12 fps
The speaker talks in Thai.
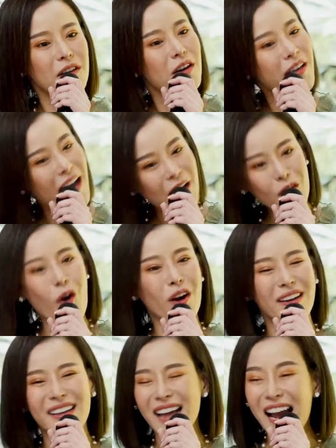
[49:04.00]
วก็แค่กอ
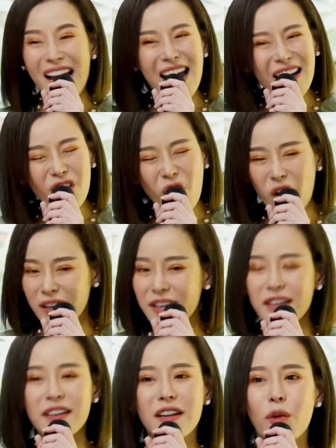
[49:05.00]
ดแค่กอด
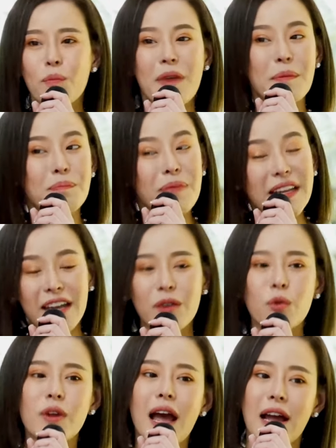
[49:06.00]
นิดเดียวมันเปลี่ยน
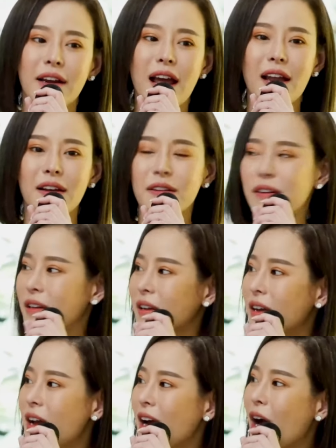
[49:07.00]
ทุกอย่างได้เลย
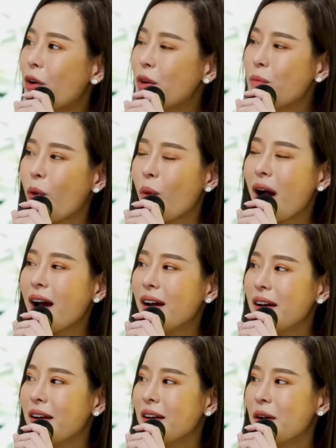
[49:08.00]
เขาถึงบอกว่า
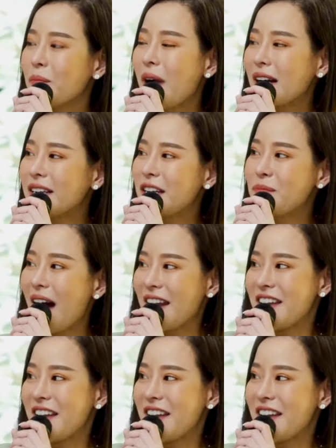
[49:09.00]
บางทีมาร